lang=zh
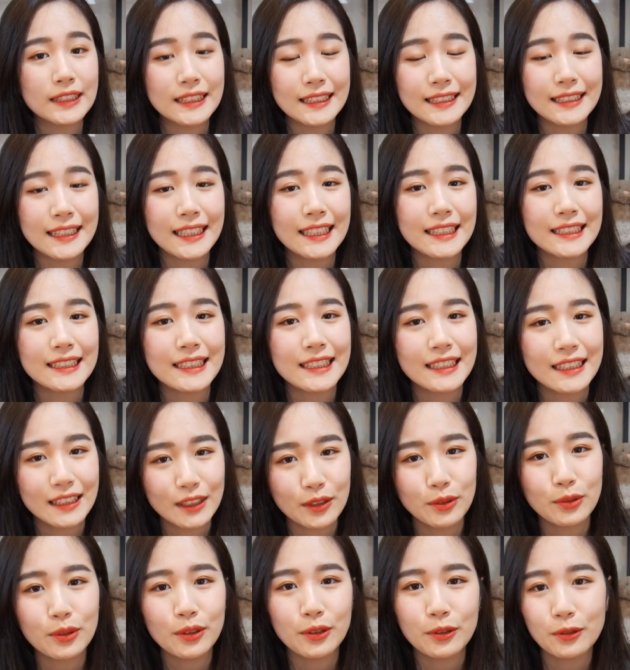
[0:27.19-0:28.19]
今年已经一
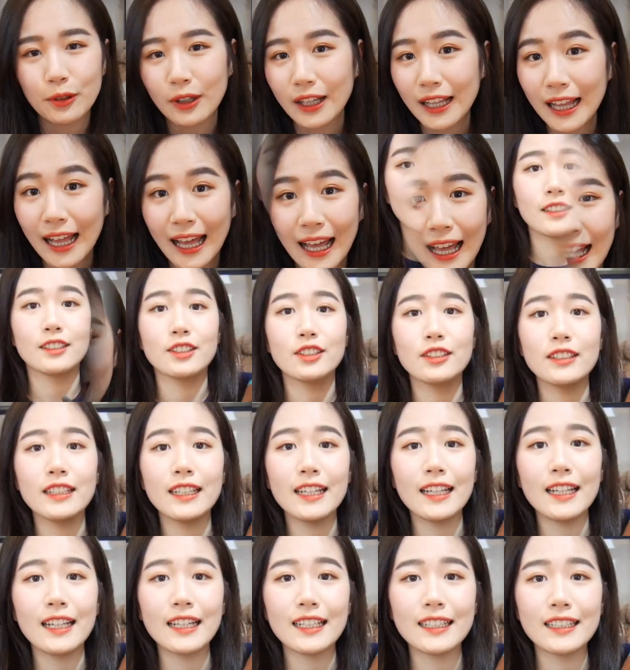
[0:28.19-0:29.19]
岁多啦。
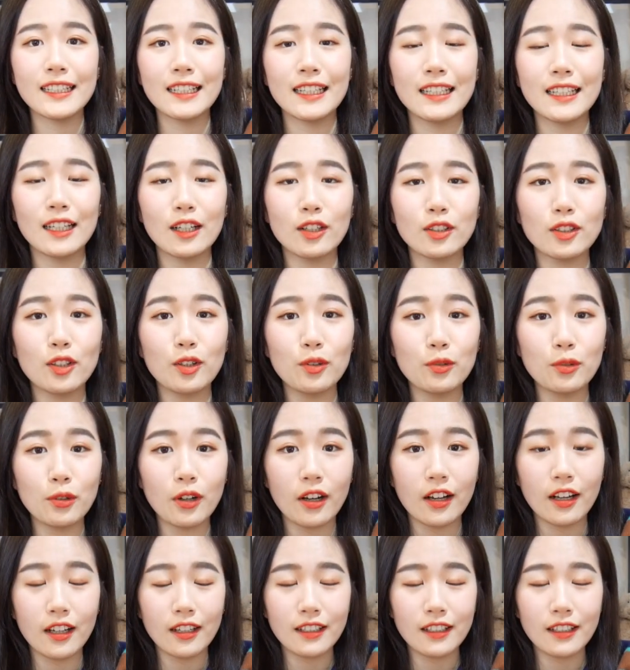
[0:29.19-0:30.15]
Jonny 来跟大家打个招呼。